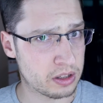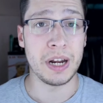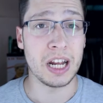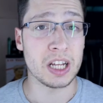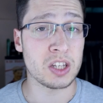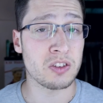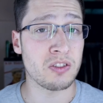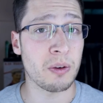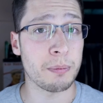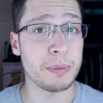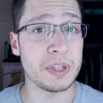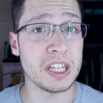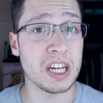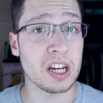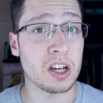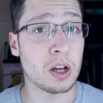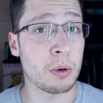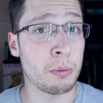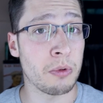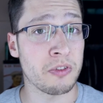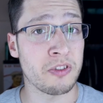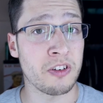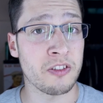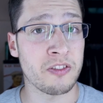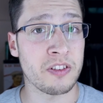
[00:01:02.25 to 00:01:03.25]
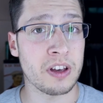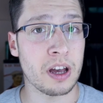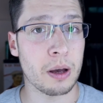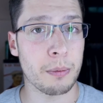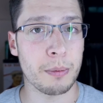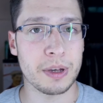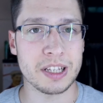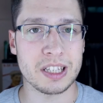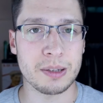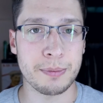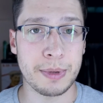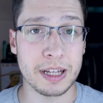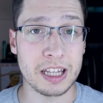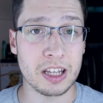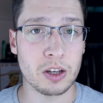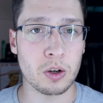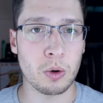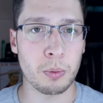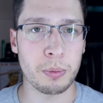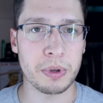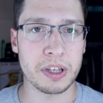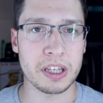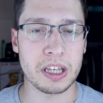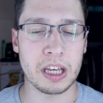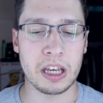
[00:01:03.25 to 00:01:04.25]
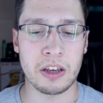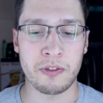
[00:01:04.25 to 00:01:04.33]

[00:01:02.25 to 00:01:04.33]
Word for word: Mais là, tu vas me dire comment faut faire. Bah, c'est pas très compliqué.